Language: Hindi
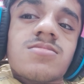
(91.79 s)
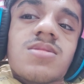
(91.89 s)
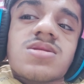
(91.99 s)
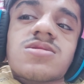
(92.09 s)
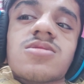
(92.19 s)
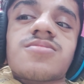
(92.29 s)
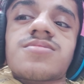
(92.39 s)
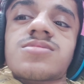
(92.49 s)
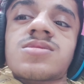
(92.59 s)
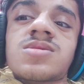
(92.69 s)
मतलब
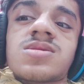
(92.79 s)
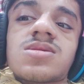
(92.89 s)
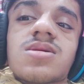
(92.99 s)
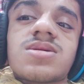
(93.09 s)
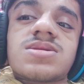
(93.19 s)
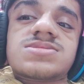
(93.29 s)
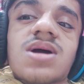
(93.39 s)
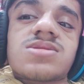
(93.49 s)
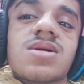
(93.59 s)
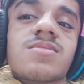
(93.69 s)
कहीं
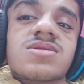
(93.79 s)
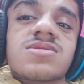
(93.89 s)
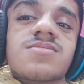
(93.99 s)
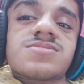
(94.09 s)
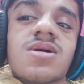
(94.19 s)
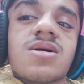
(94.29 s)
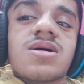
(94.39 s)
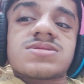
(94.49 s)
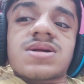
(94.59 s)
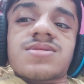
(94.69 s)
ज़्यादा मतलब ना
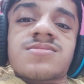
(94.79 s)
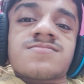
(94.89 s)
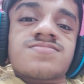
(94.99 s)
काटे